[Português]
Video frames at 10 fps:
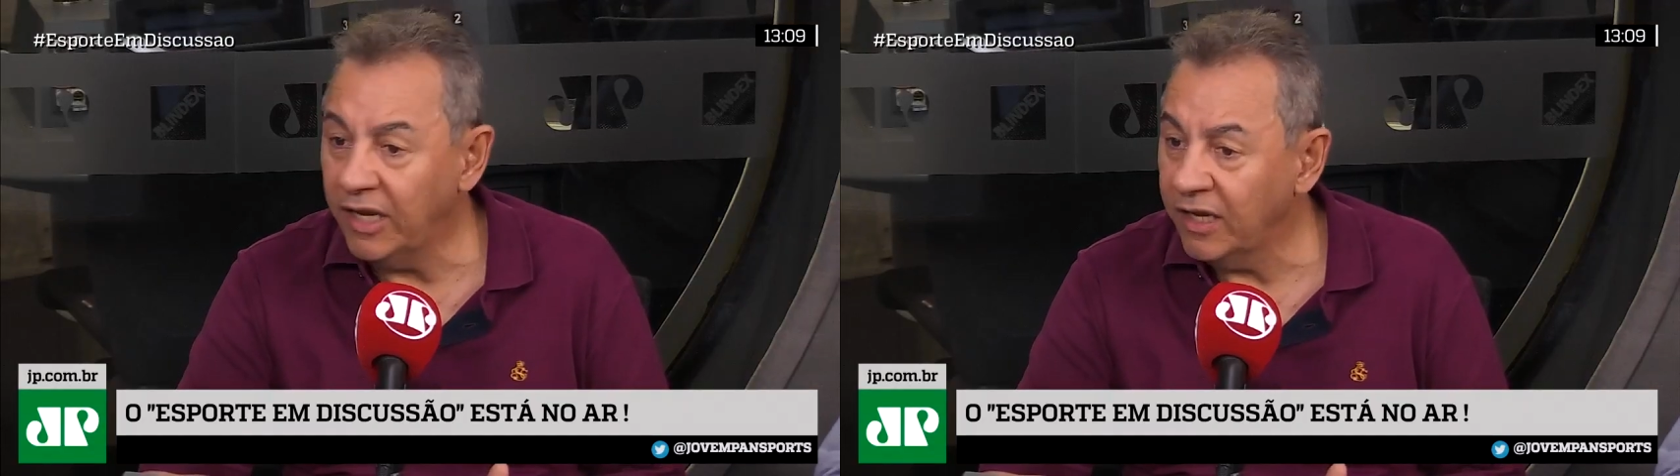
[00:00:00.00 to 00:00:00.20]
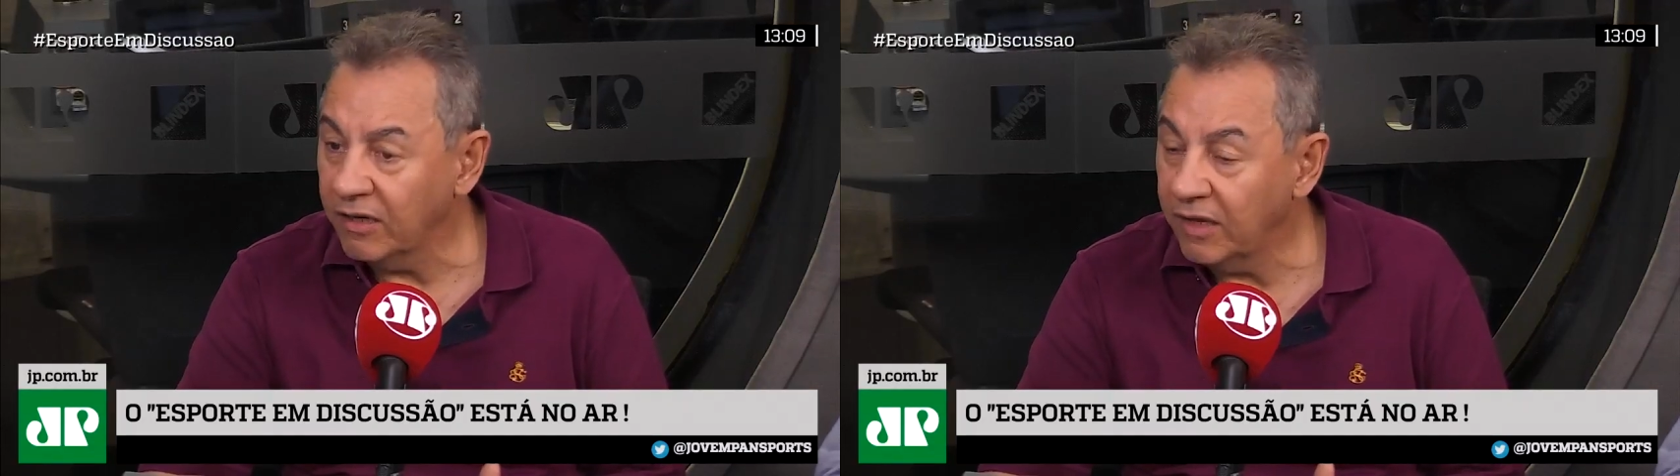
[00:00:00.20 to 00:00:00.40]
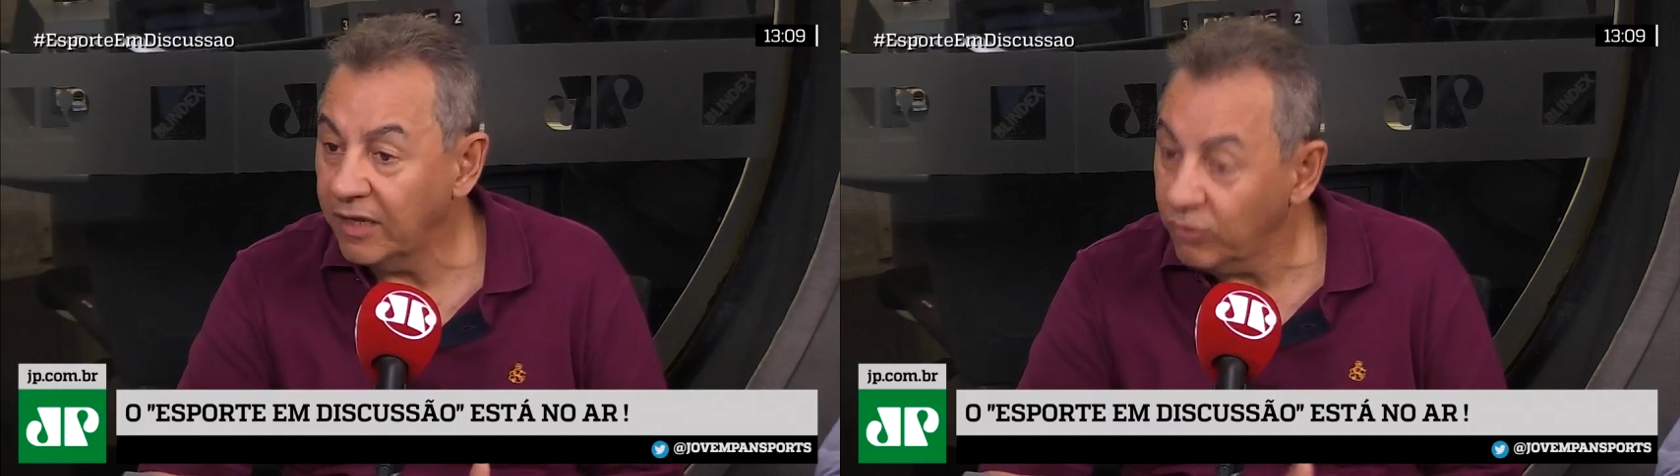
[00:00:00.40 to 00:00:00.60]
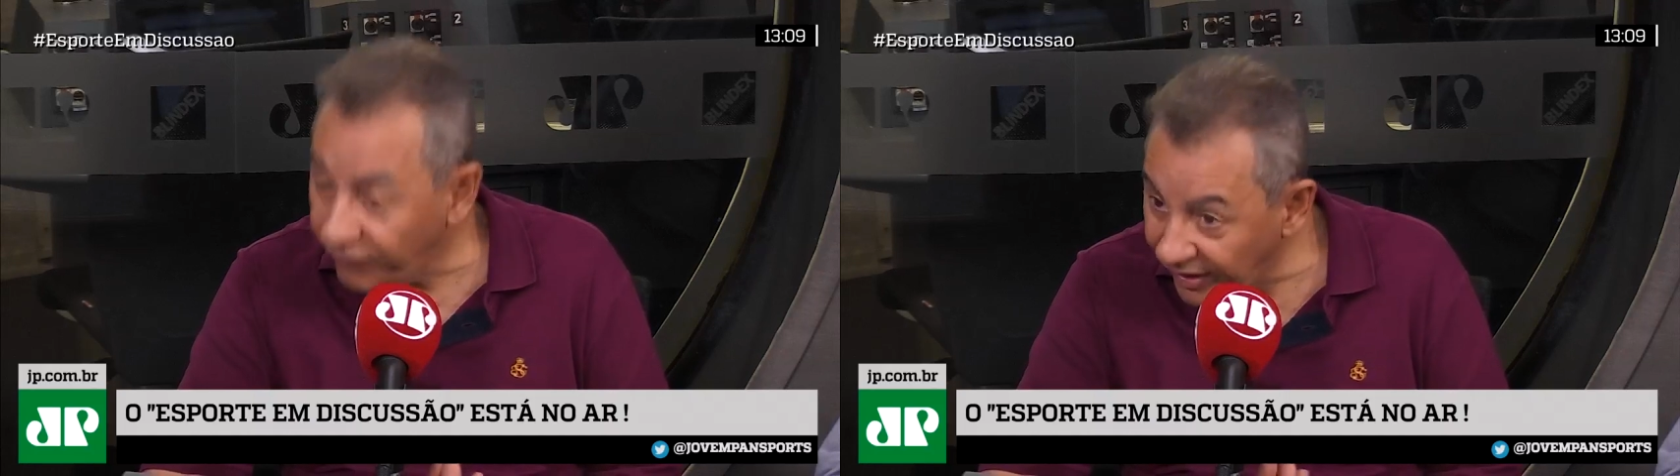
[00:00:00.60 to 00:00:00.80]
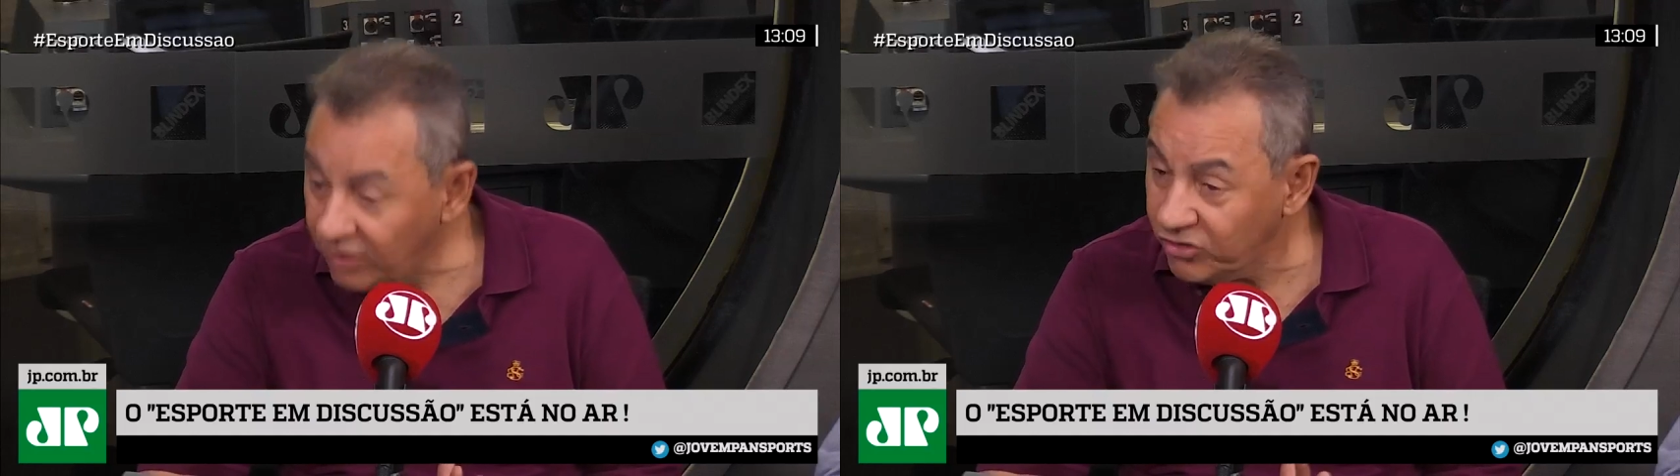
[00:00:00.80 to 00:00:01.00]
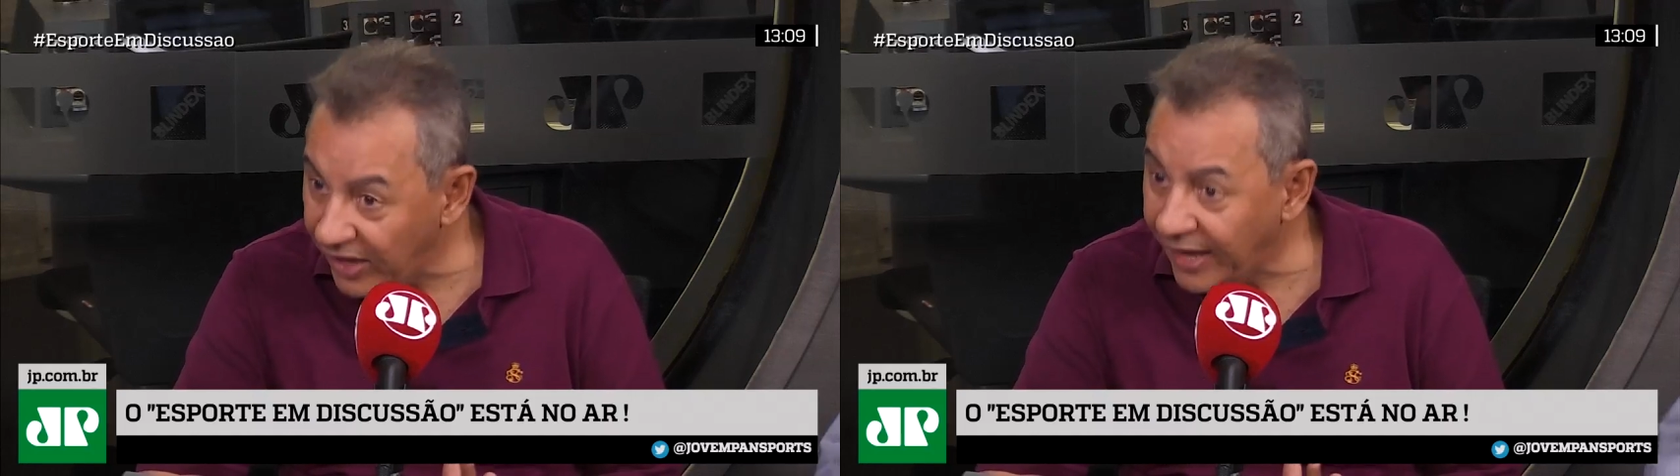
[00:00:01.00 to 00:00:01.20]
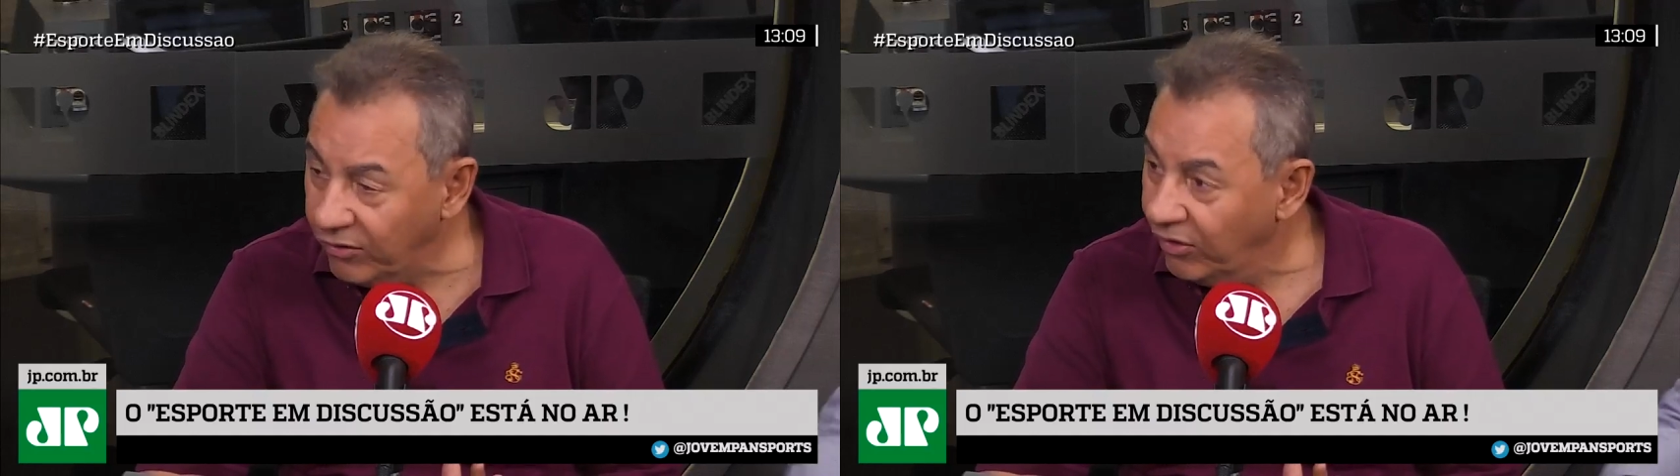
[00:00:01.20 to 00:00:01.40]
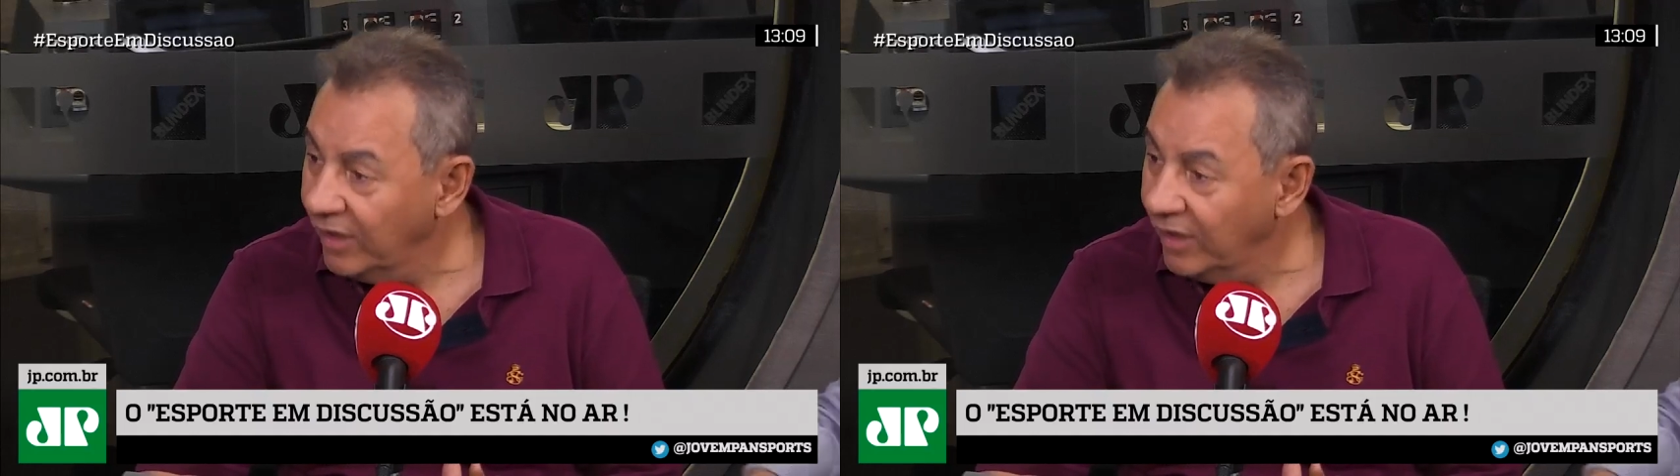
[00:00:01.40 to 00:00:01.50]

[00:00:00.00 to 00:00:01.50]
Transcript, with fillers: Ling tem. Tô falando sério.